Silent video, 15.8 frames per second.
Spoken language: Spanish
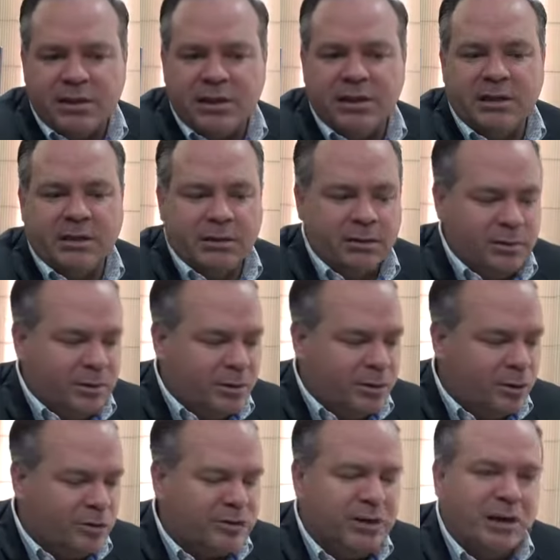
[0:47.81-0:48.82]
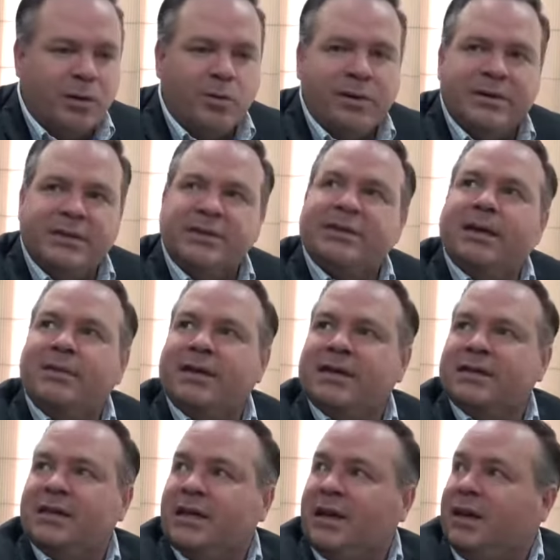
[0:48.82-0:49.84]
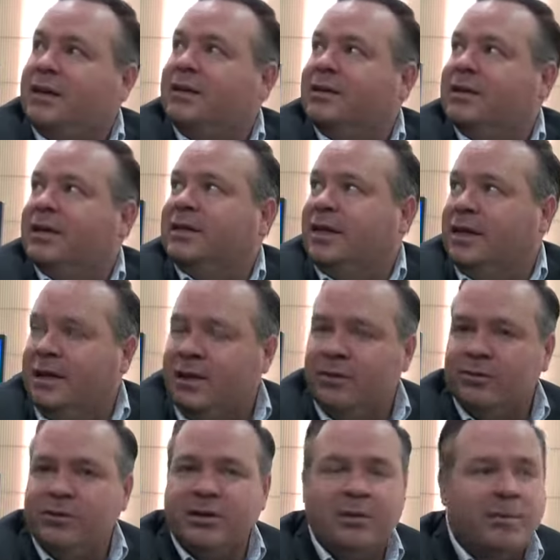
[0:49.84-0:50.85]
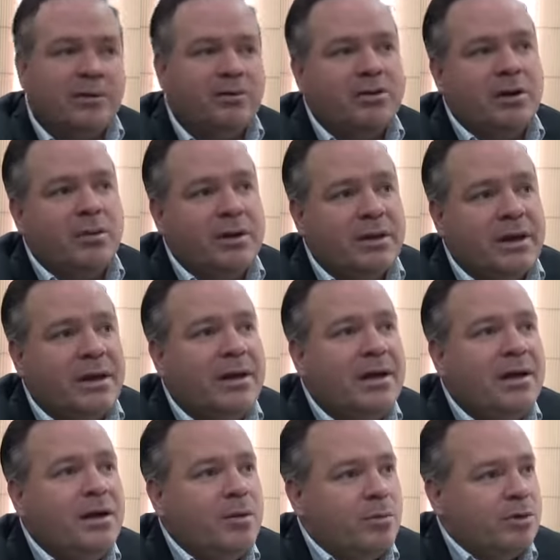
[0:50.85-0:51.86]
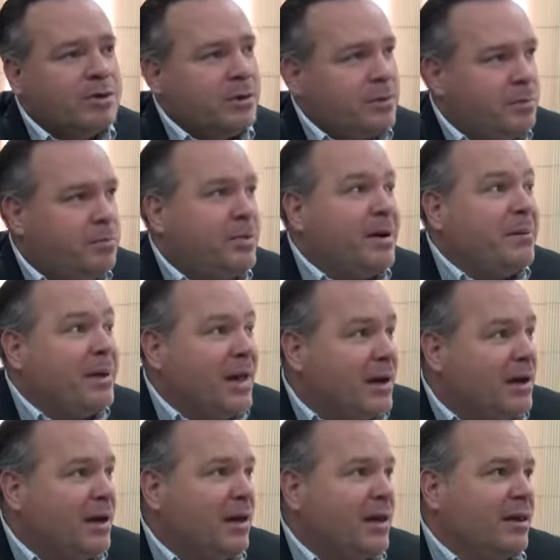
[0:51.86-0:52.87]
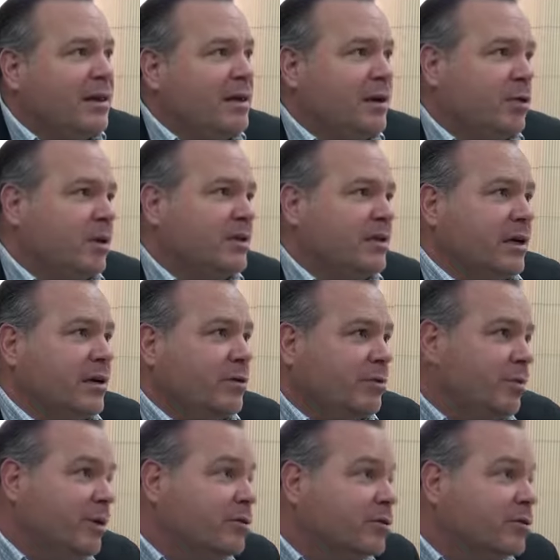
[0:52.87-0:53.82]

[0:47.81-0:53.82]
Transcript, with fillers: Si los delincuentes saben que serán detenidos y llamados a cuenta, pues también previene la delincuencia, ¿no?